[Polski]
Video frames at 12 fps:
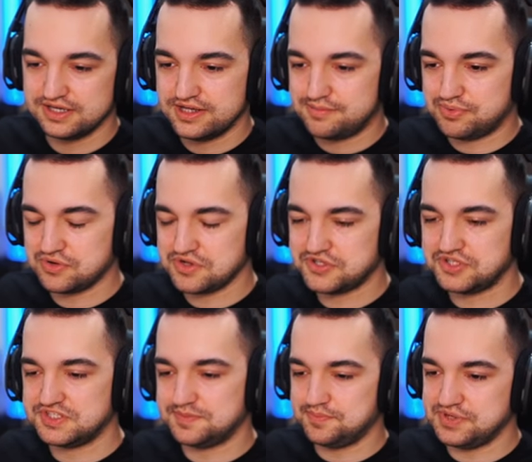
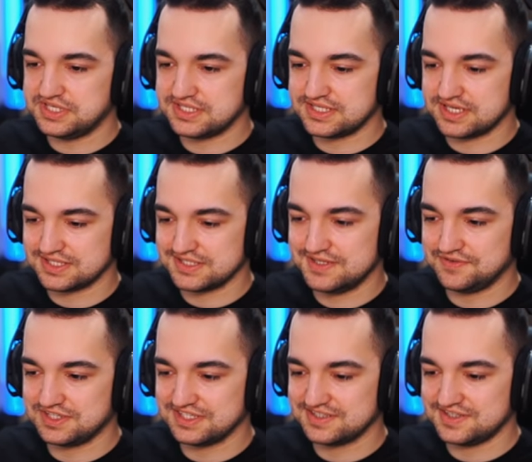Porsche Speedster z
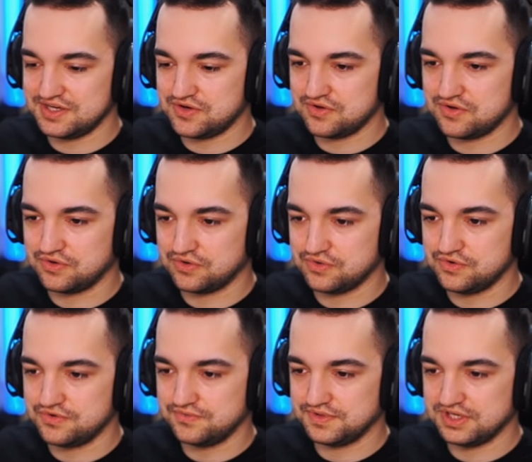19
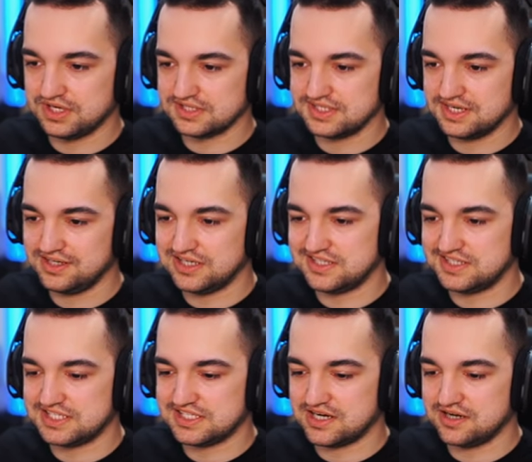roku, jest jakiś
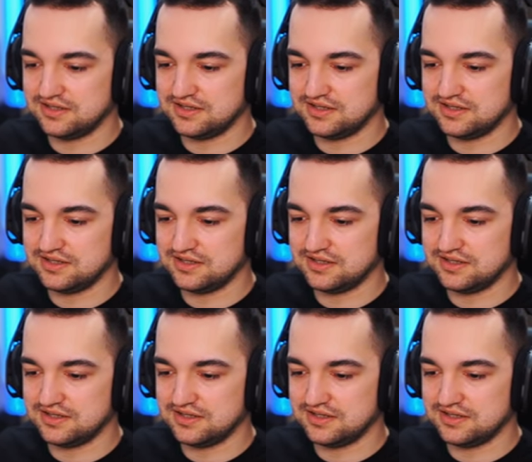stary